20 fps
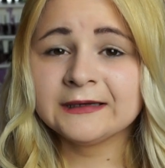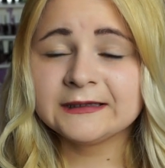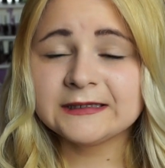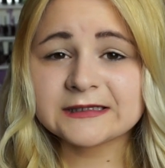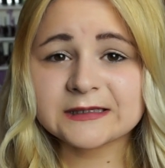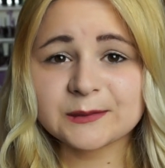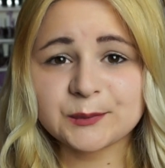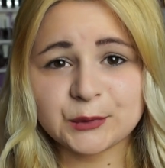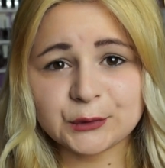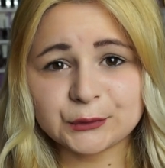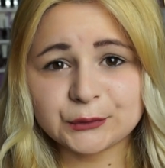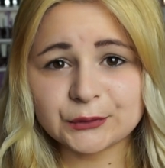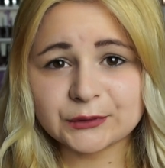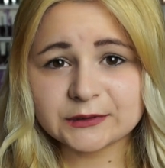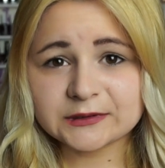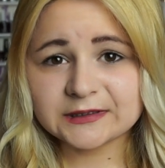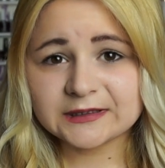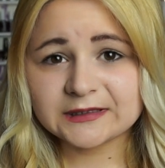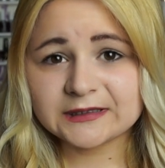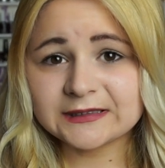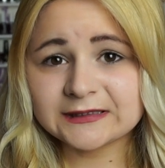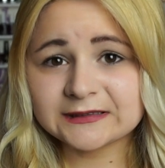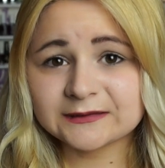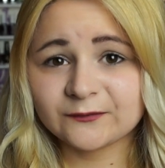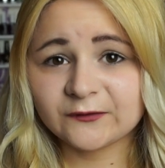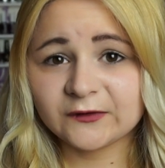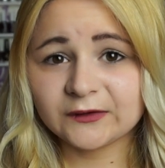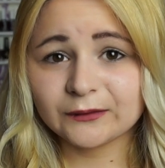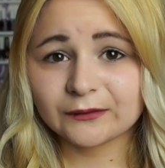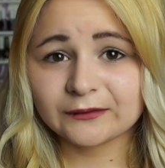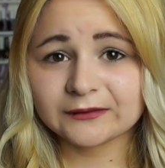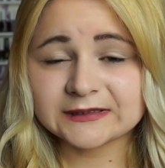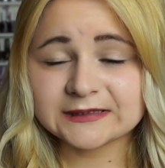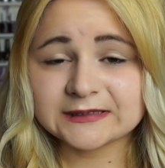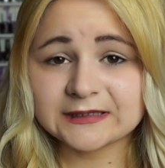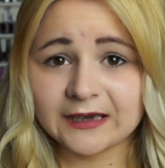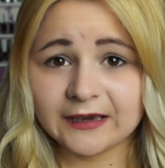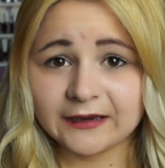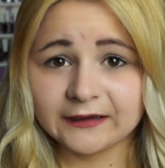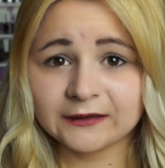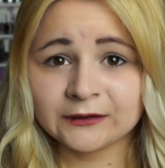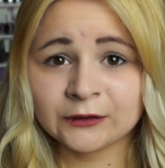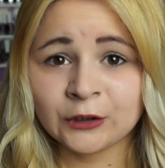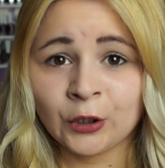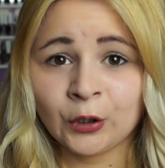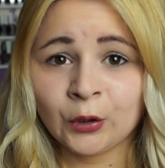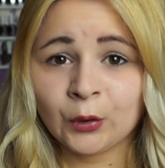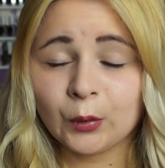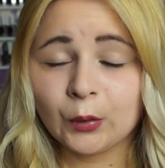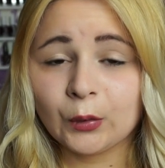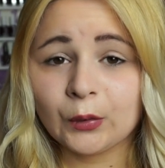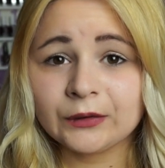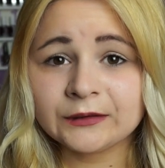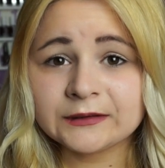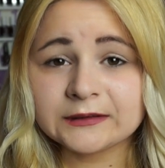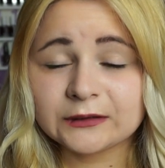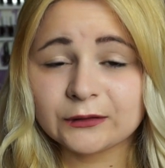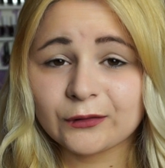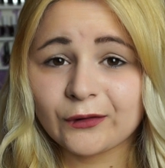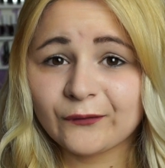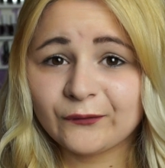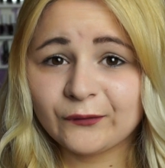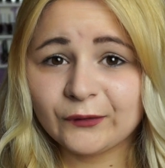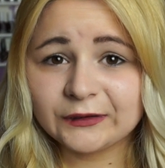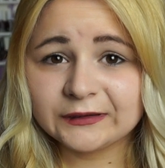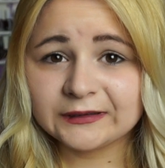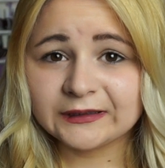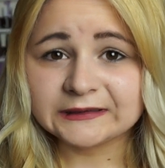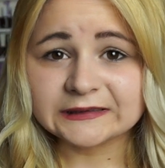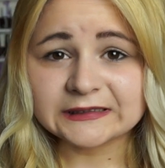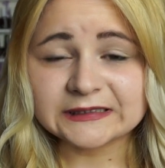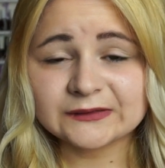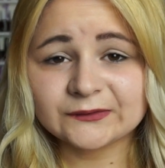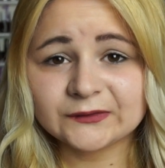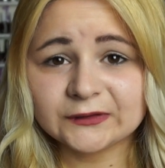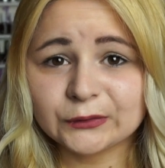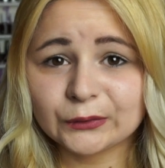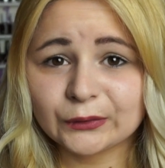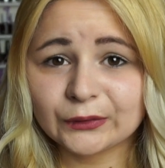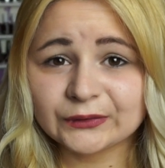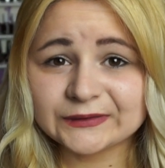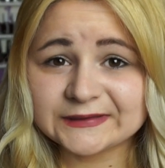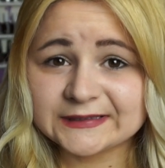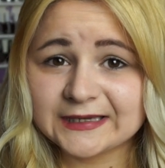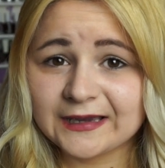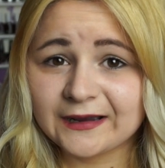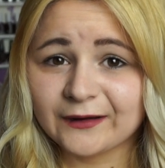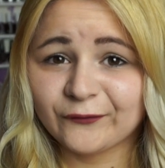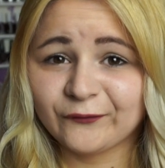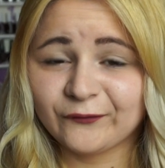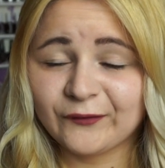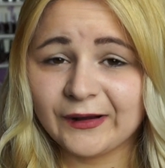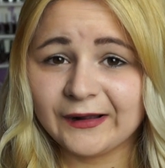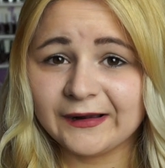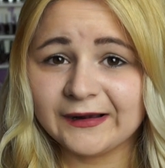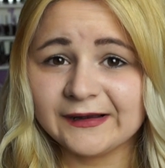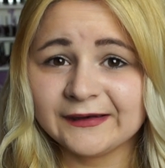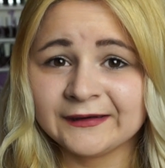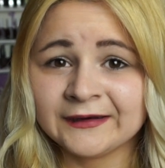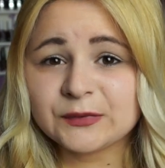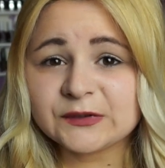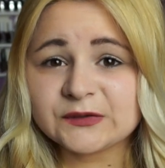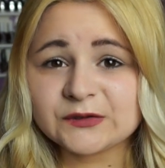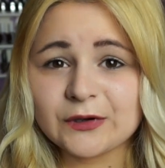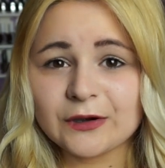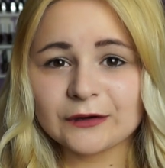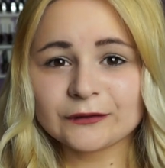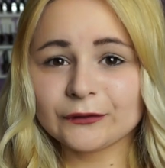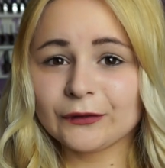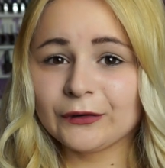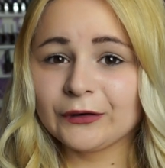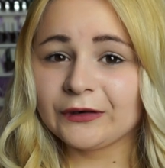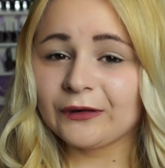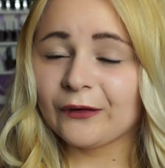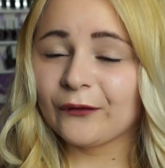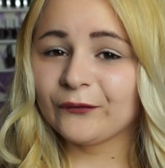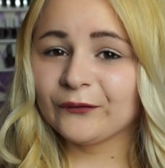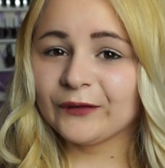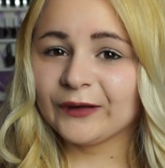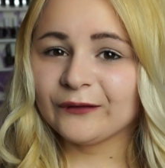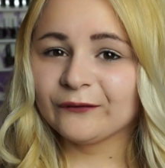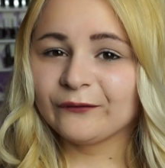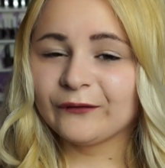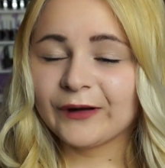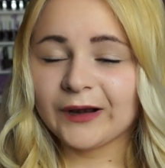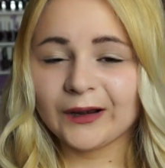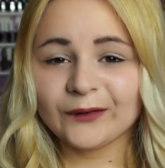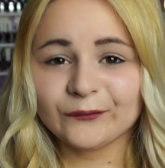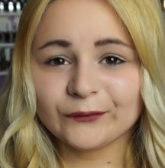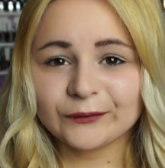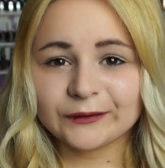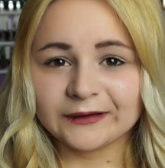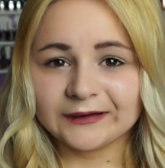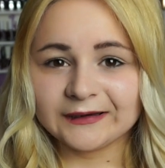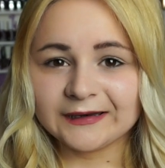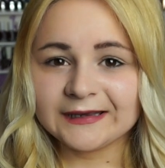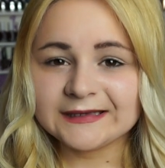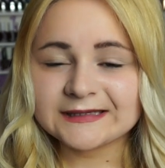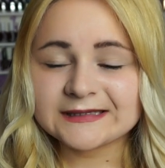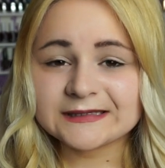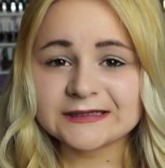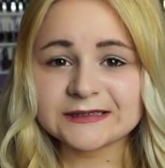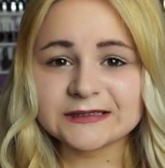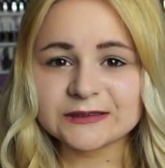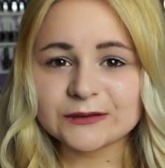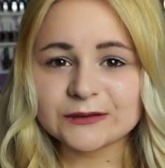diese Produkte in diesem Video gezeigt. Und ich hoffe, euch hat das Video sehr gefallen. Besorgt euch auf jeden Fall für den nächsten